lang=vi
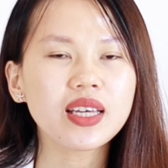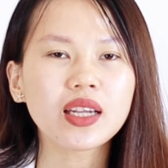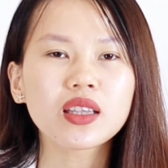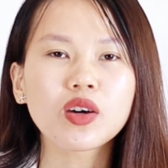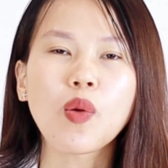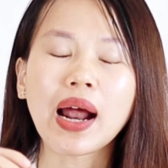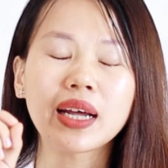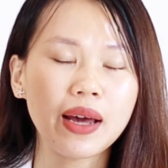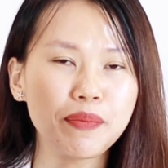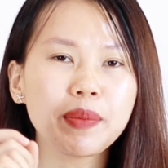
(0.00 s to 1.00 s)
nhiên từ khoảng
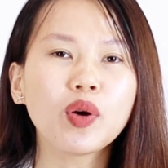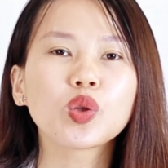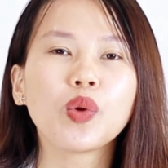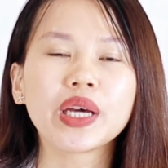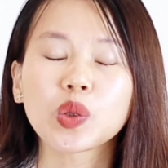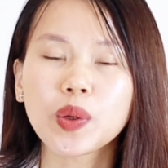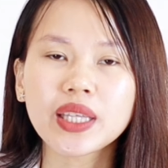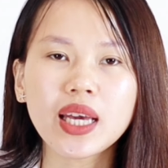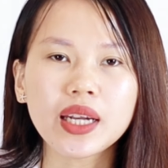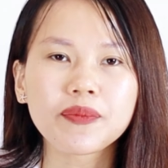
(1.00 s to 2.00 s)
là năm mươi mốt tuổi. Tuy
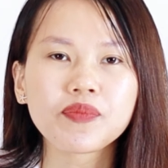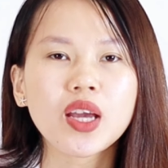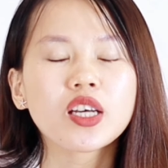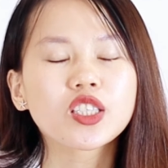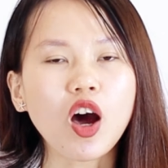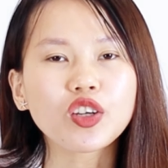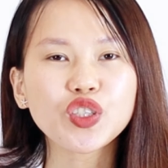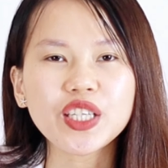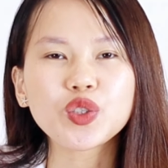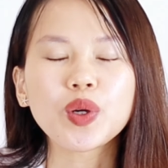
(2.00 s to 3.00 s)
nhiên, do
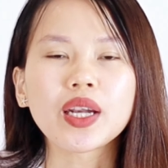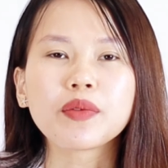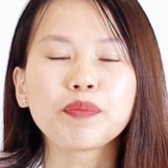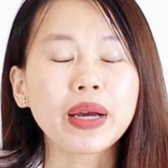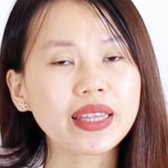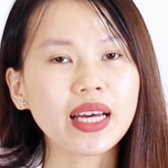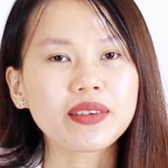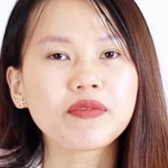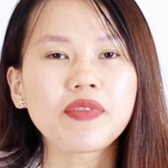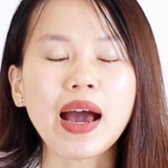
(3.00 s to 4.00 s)
di truyền, bệnh tật
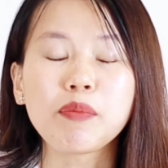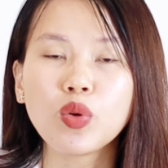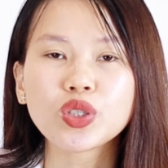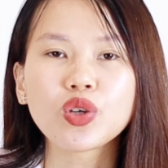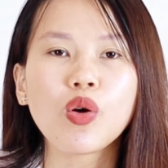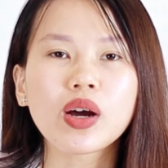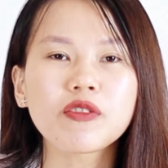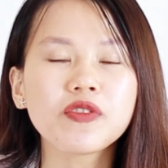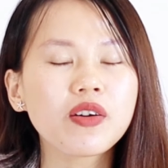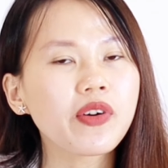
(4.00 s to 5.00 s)
và một số
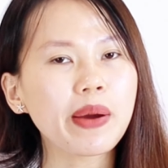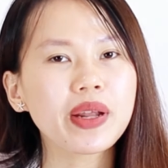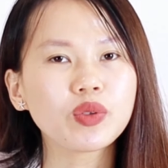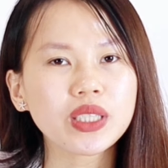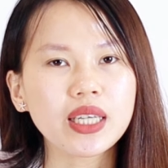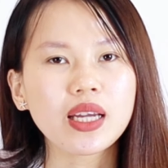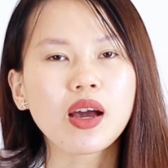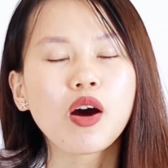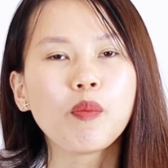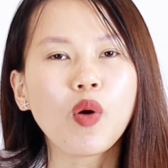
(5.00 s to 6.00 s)
các phương pháp điều trị,
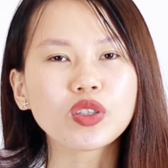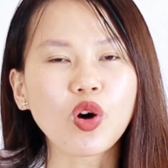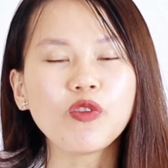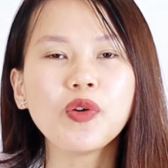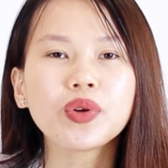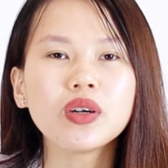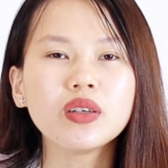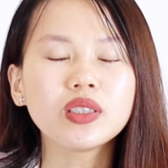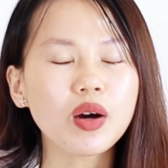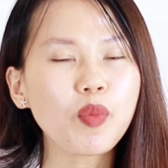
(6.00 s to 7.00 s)
một số phụ
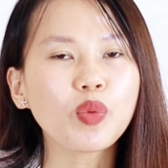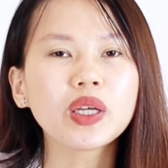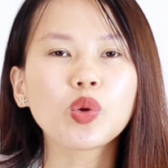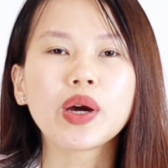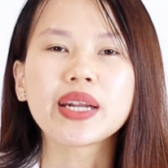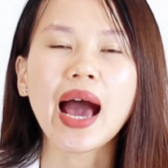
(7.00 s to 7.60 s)
nữ trước bốn mươi tuổi